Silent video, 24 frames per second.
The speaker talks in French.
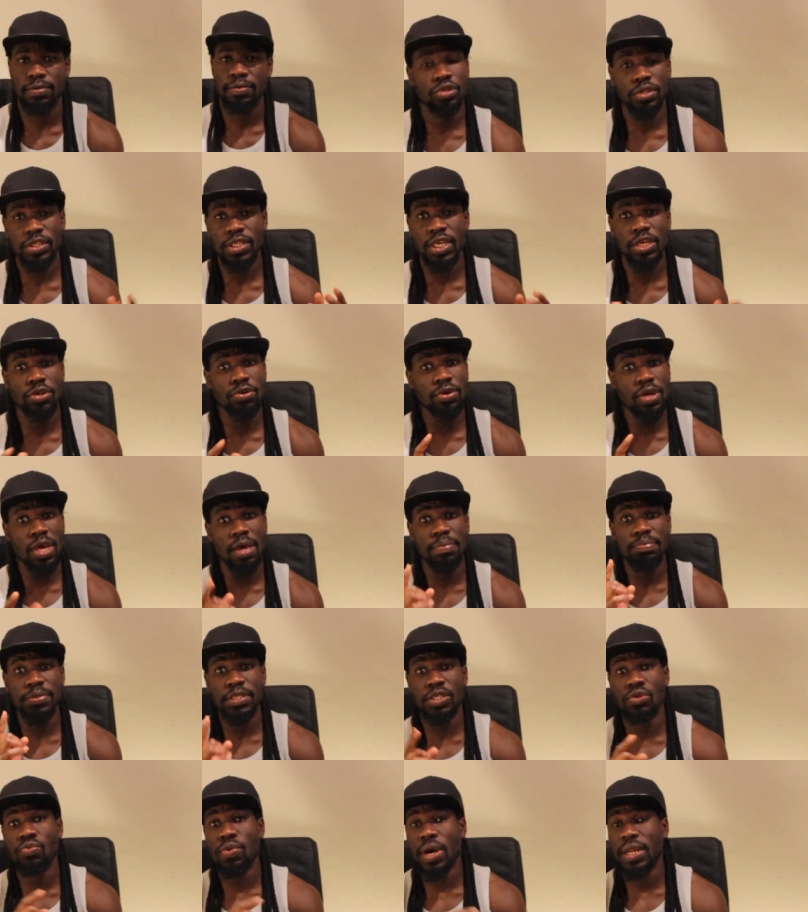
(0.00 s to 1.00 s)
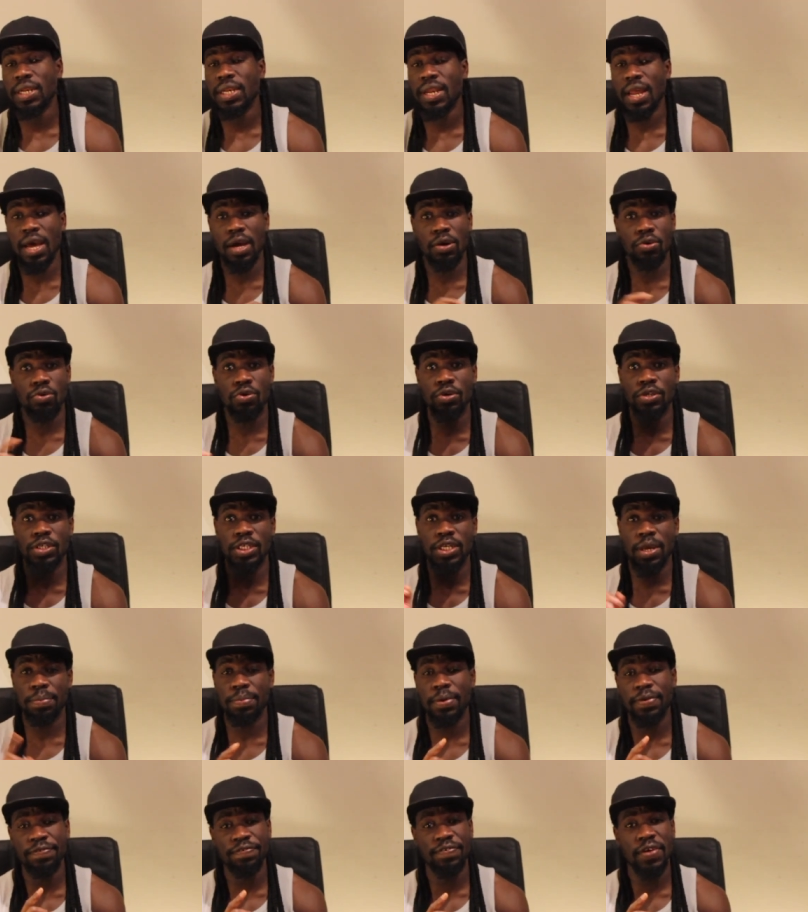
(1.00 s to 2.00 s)
Je sais que MC1 l'a encore
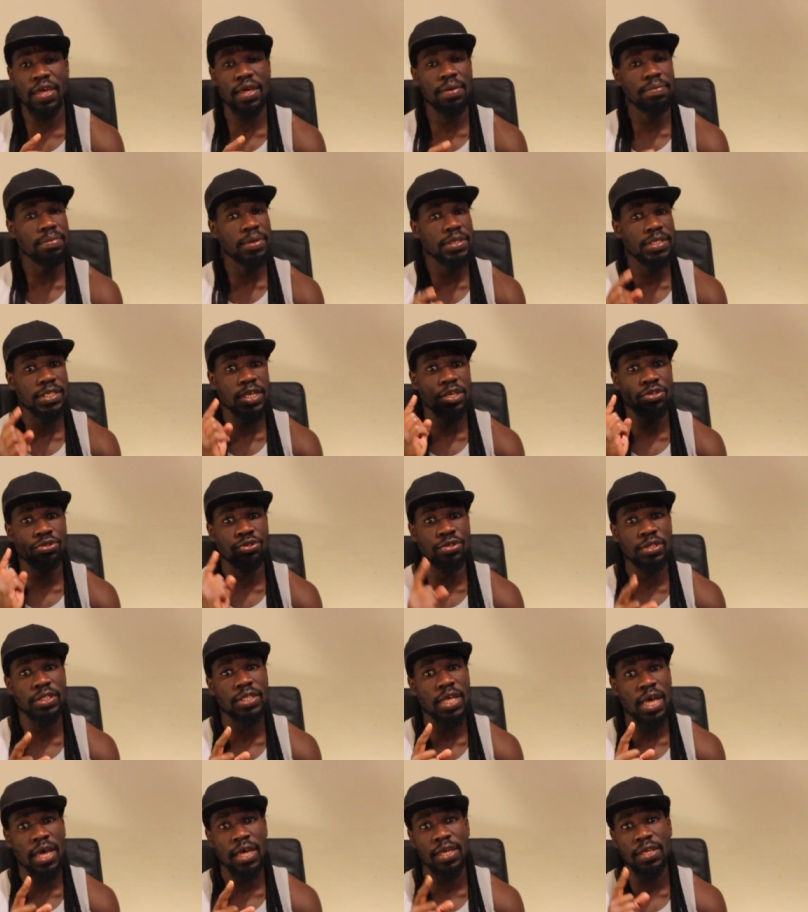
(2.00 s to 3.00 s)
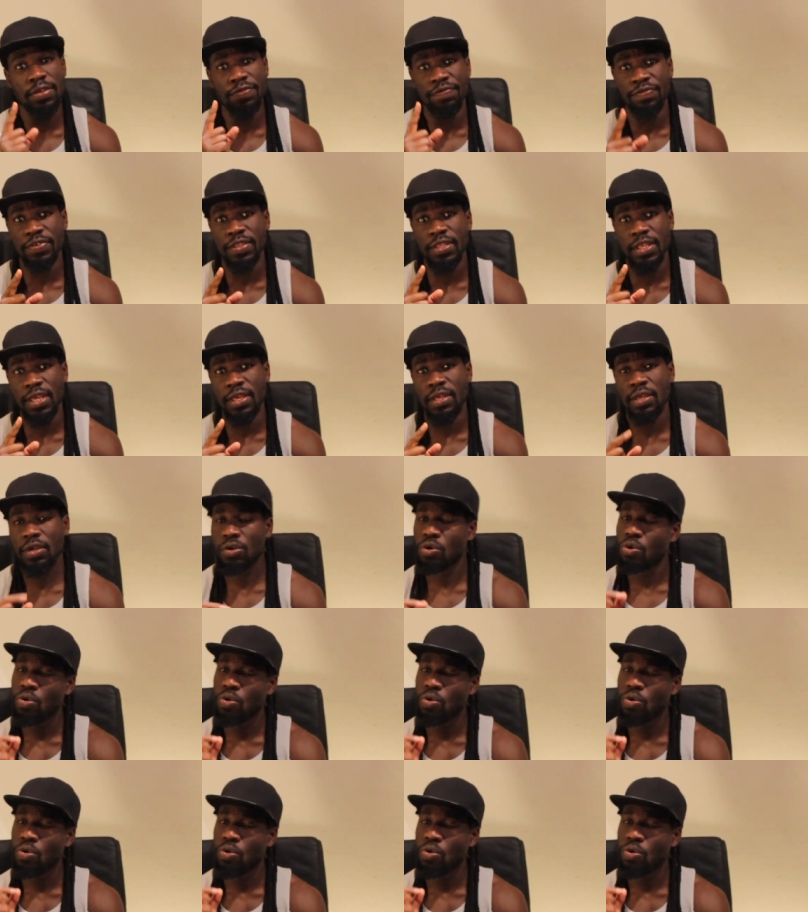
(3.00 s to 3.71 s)
jamais fait, mais c'est juste à éviter